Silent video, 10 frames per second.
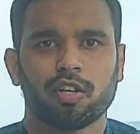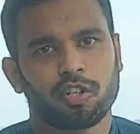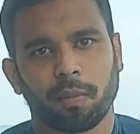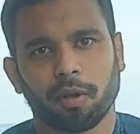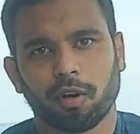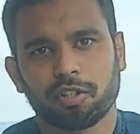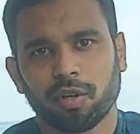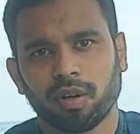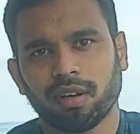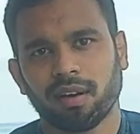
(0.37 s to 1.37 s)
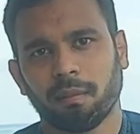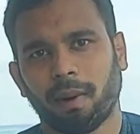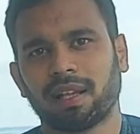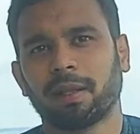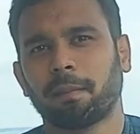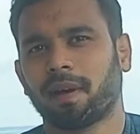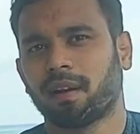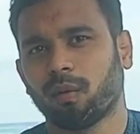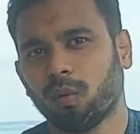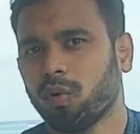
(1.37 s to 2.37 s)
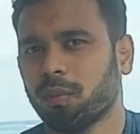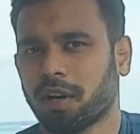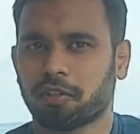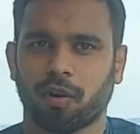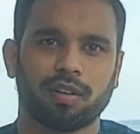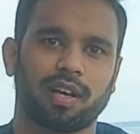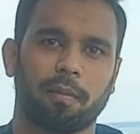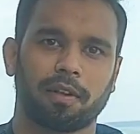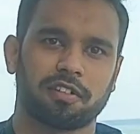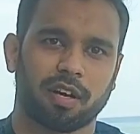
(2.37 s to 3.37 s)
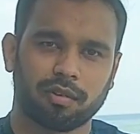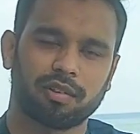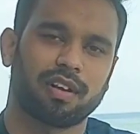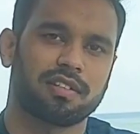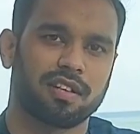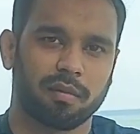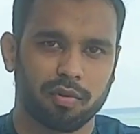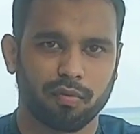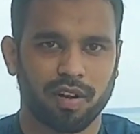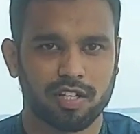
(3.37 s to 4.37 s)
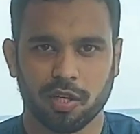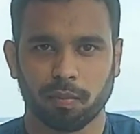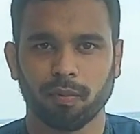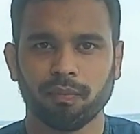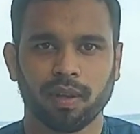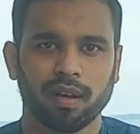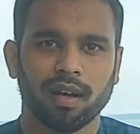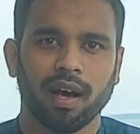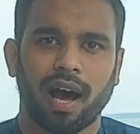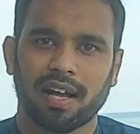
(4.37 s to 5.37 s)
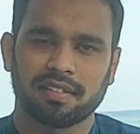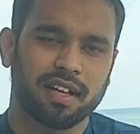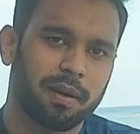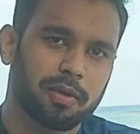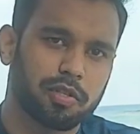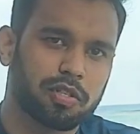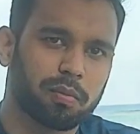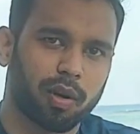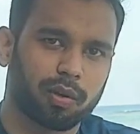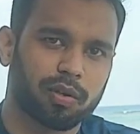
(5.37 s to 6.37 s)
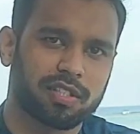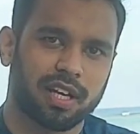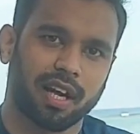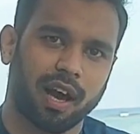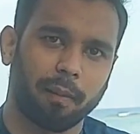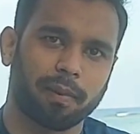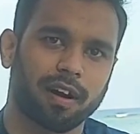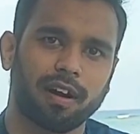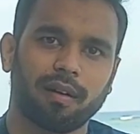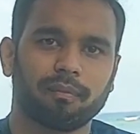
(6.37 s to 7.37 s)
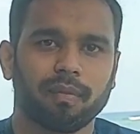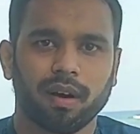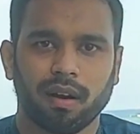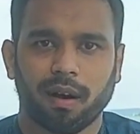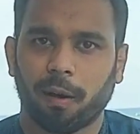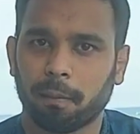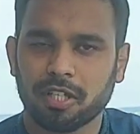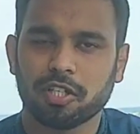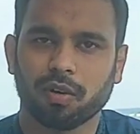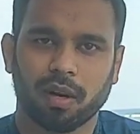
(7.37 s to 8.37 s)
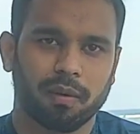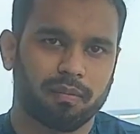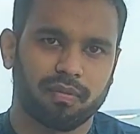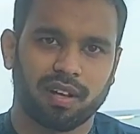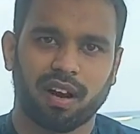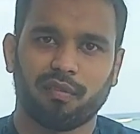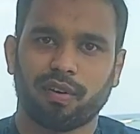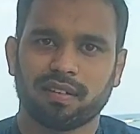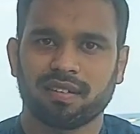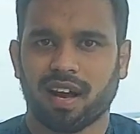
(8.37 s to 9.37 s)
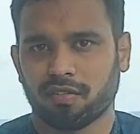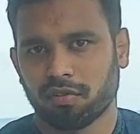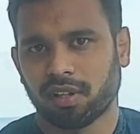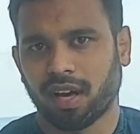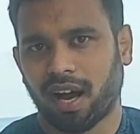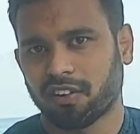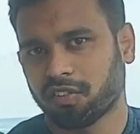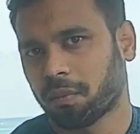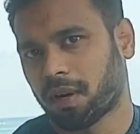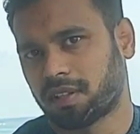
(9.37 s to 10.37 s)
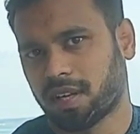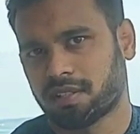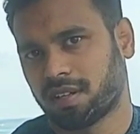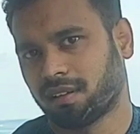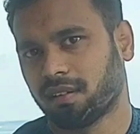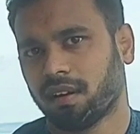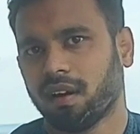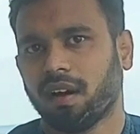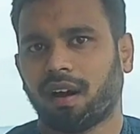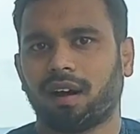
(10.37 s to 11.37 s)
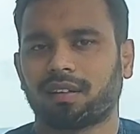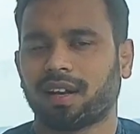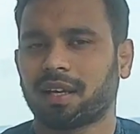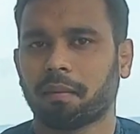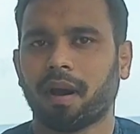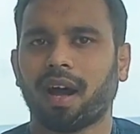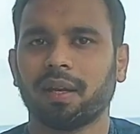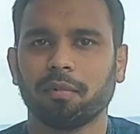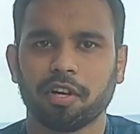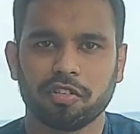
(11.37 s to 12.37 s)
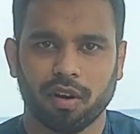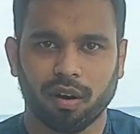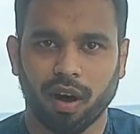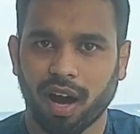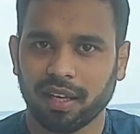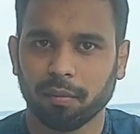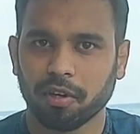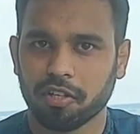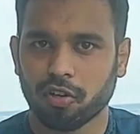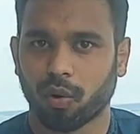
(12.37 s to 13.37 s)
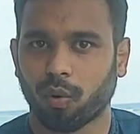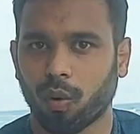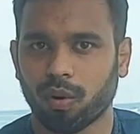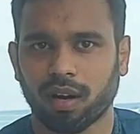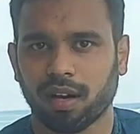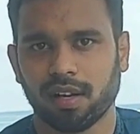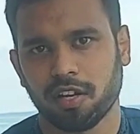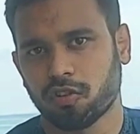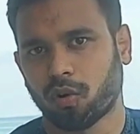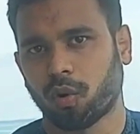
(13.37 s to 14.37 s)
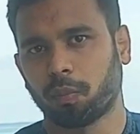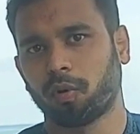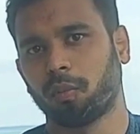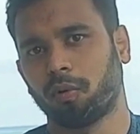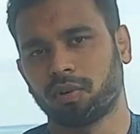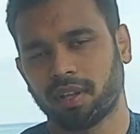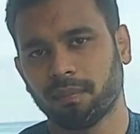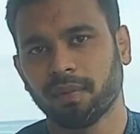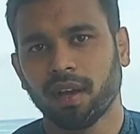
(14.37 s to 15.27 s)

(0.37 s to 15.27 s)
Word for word: সুপ্রিয় দর্শক মালদ্বীপের হুলুমালে শহর থেকে আপনাদের স্বাগত জানাচ্ছি আমি তুফাইল শিপু আজকের এই ভিডিওটি মূলত হচ্ছে আপনারা বিশেষ করে যারা ফ্রান্সের রাজনৈতিক আশ্রয় প্রার্থী আছেন তারা কীভাবে হানিমুনের হানিমুনের জন্য করোনাকালীন এই সংকটপূর্ণ মুহূর্তে